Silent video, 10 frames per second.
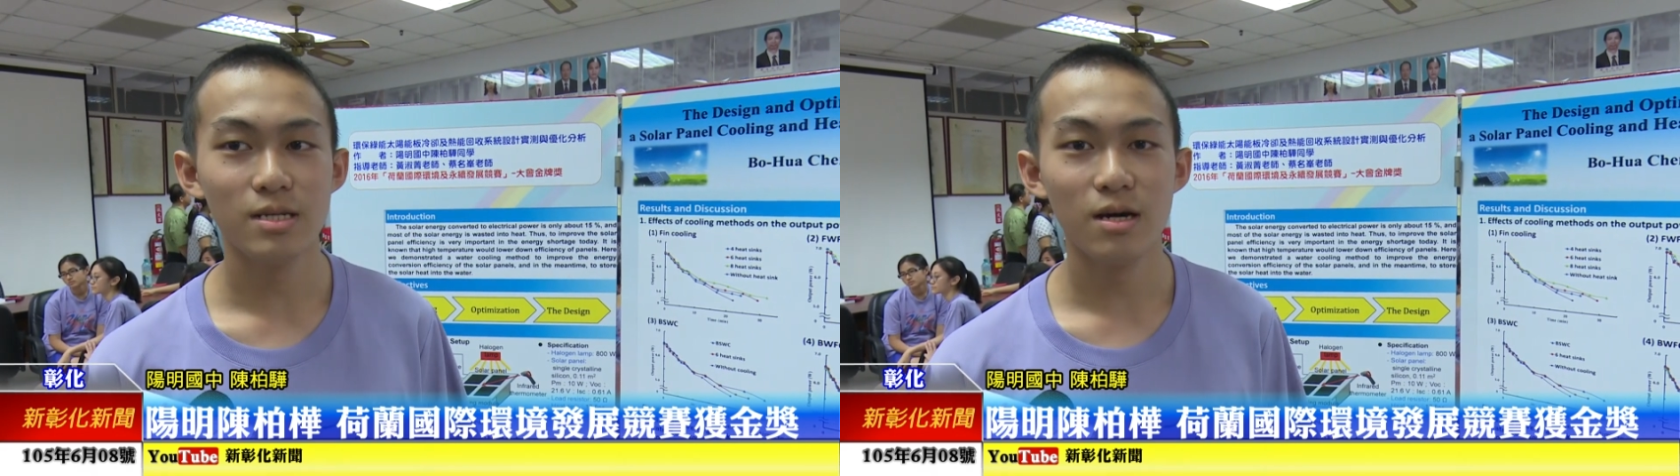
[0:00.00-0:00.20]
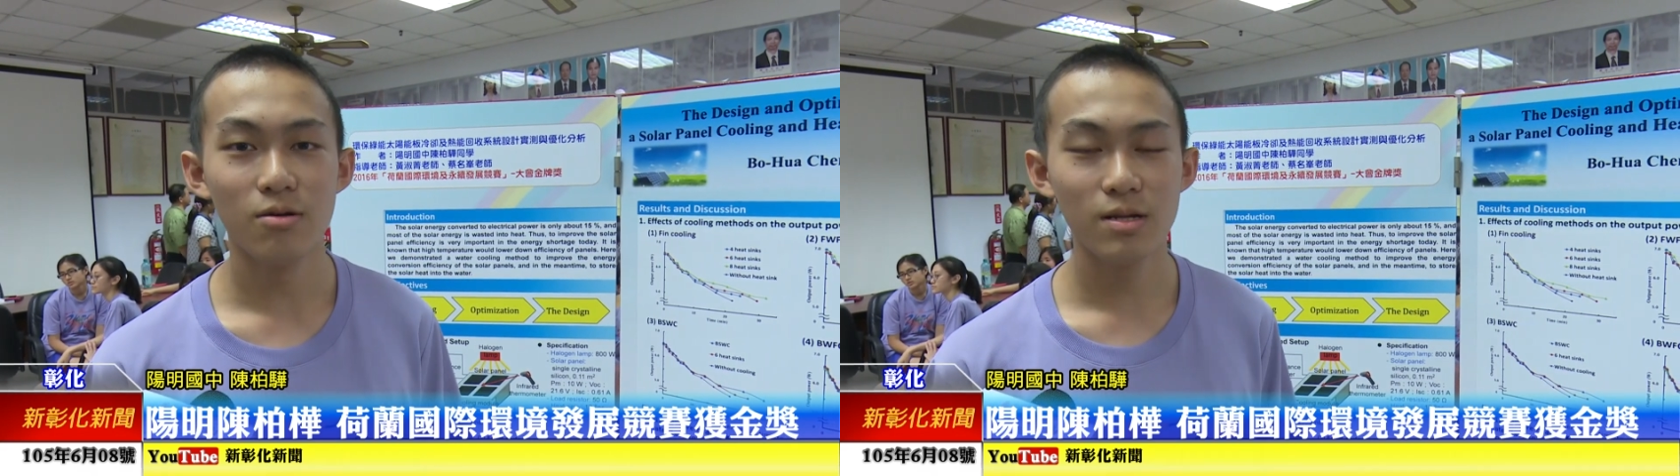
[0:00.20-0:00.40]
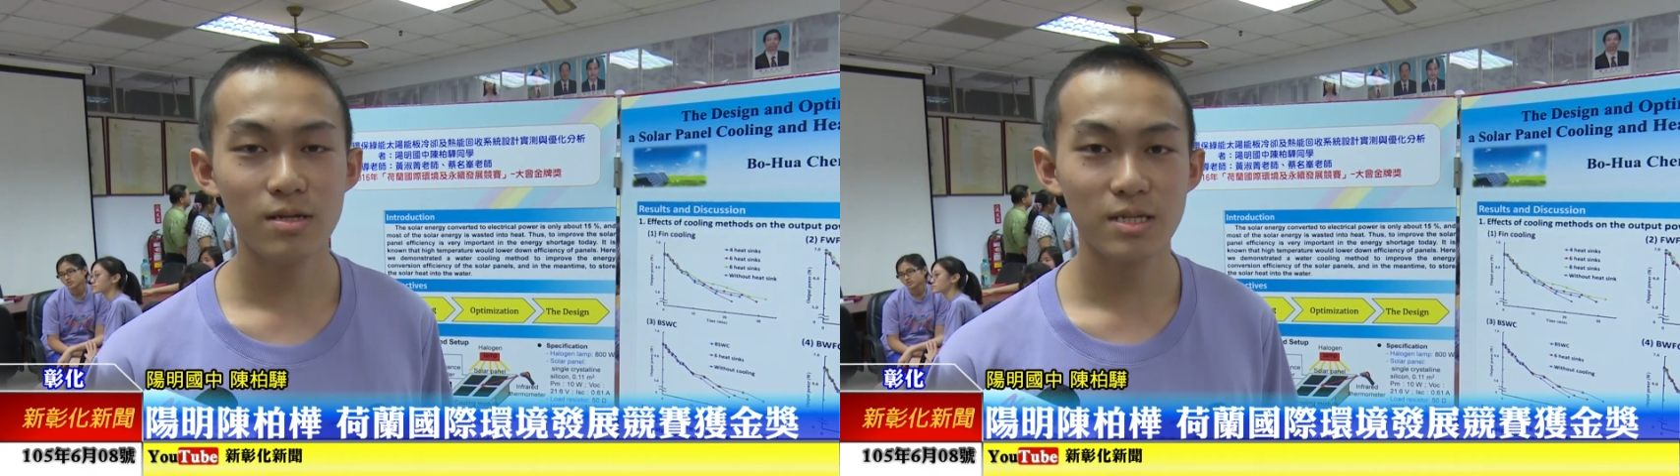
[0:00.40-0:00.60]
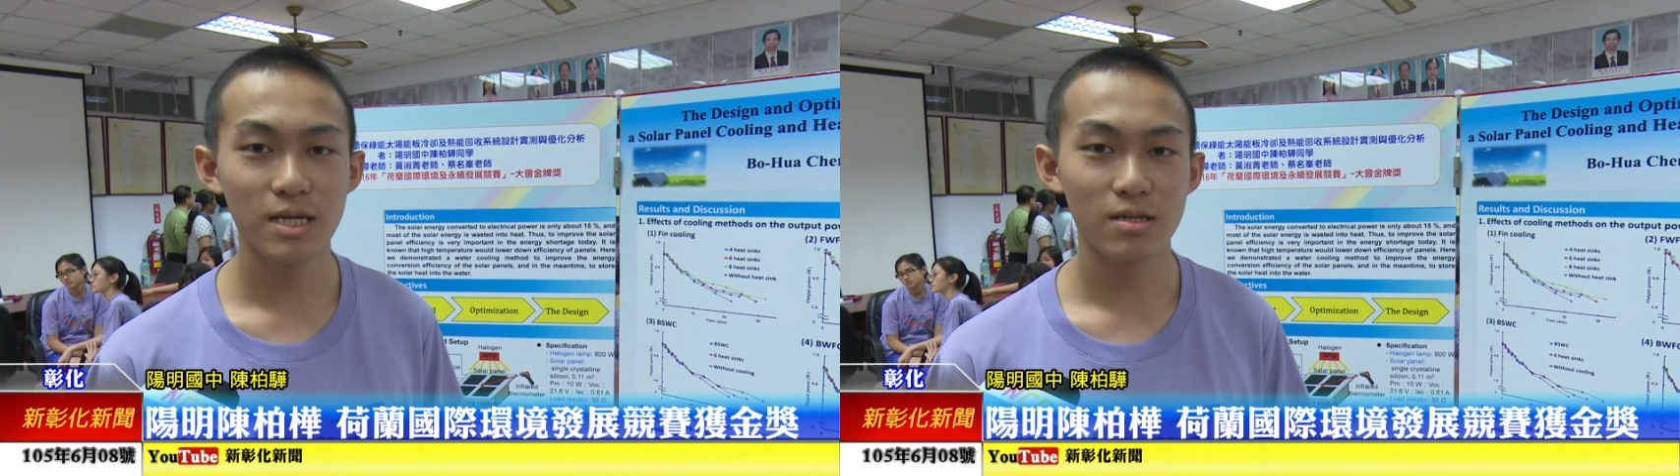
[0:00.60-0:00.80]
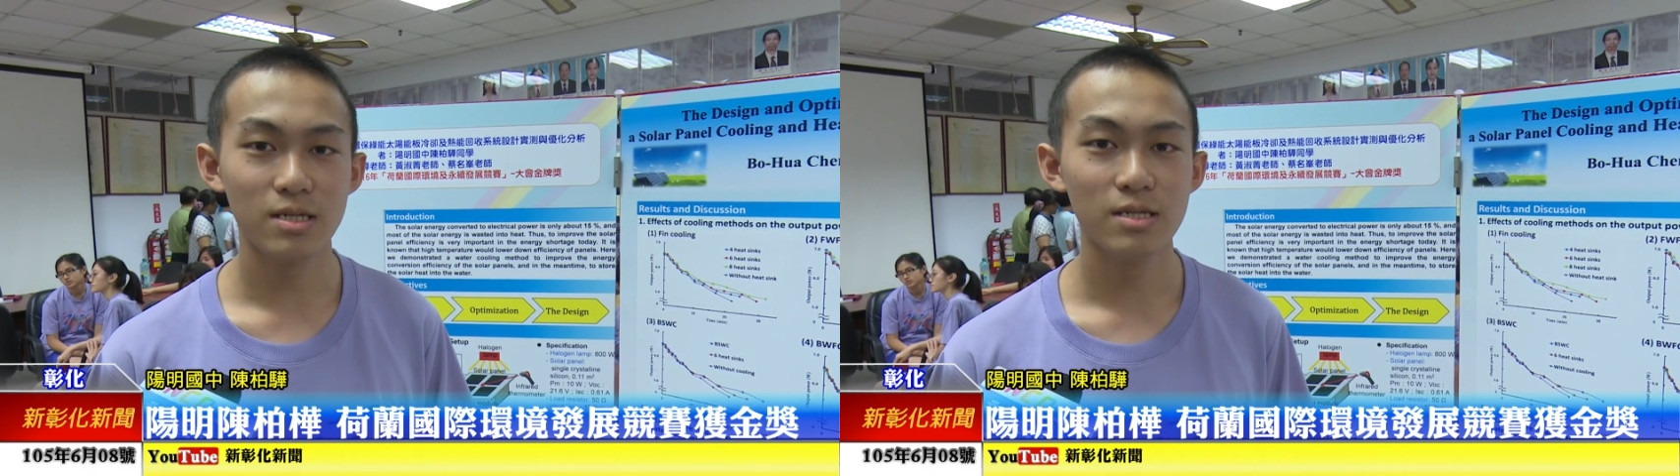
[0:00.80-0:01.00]
然后那个
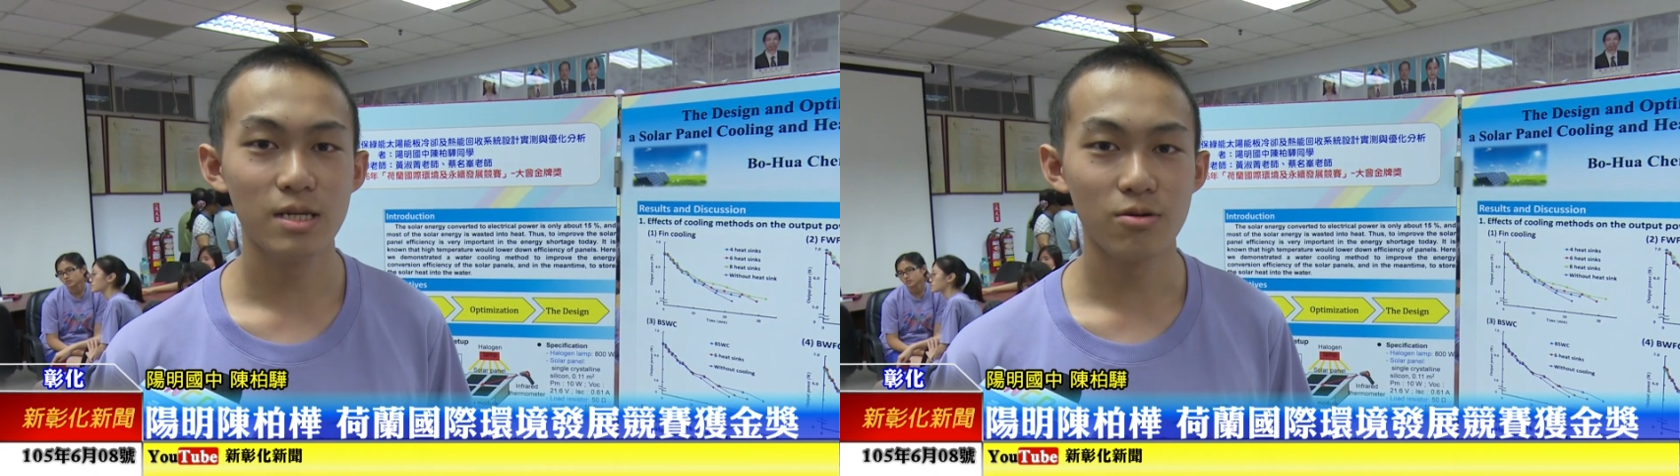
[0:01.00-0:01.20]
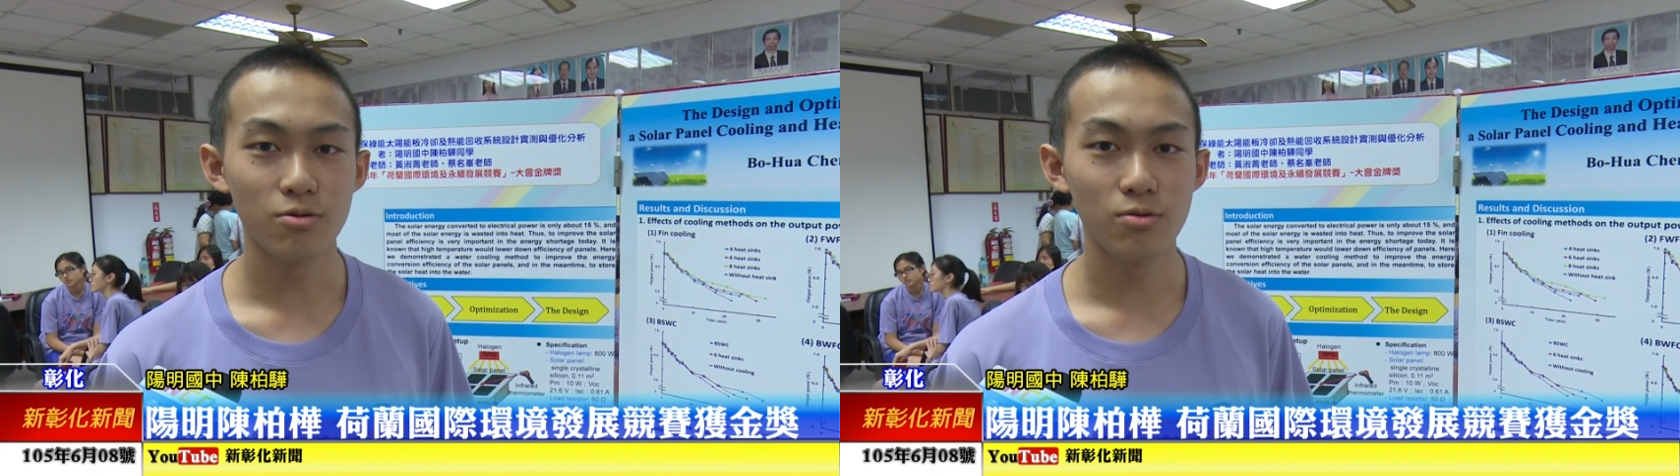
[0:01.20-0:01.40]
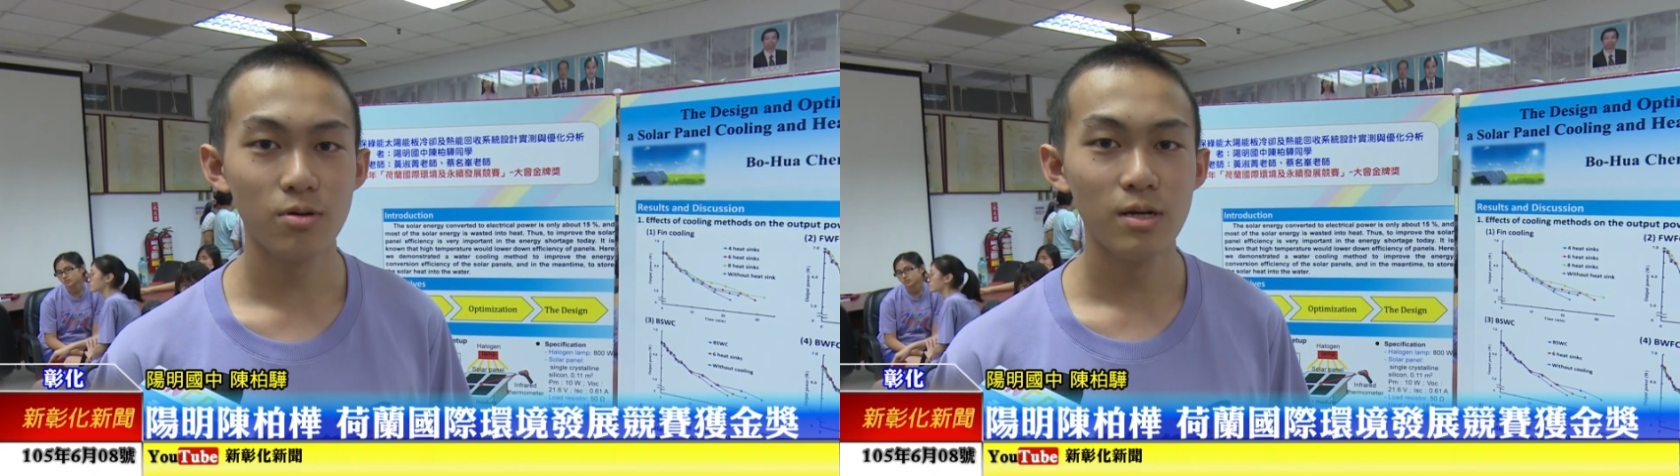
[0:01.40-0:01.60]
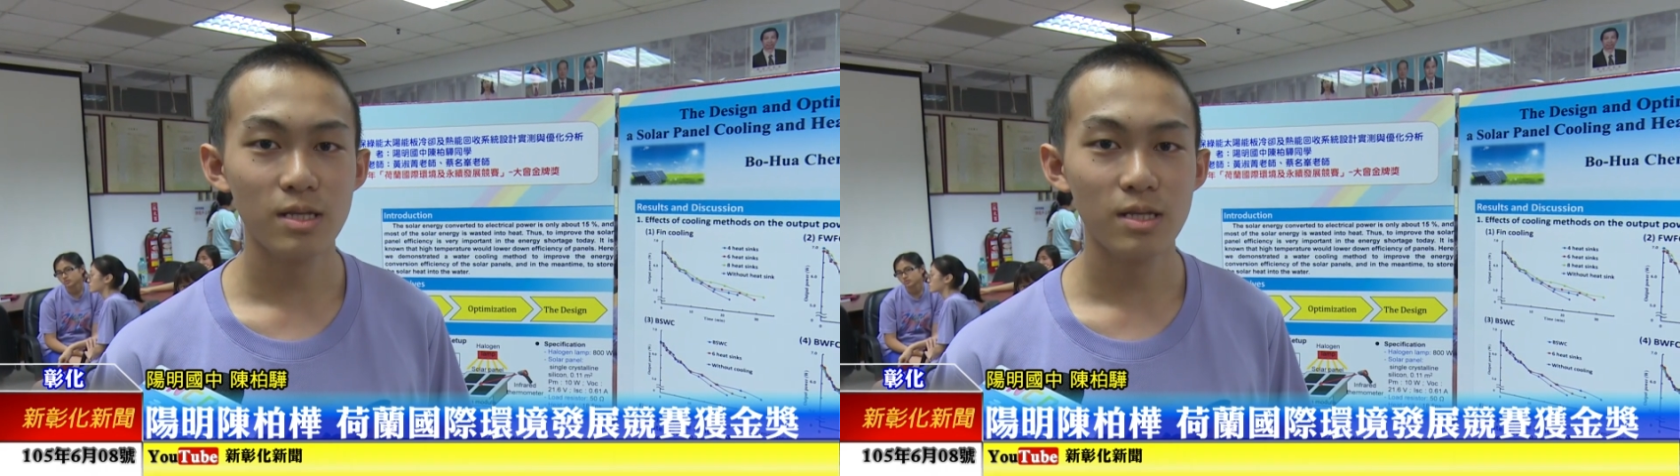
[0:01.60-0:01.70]
讲师讲说，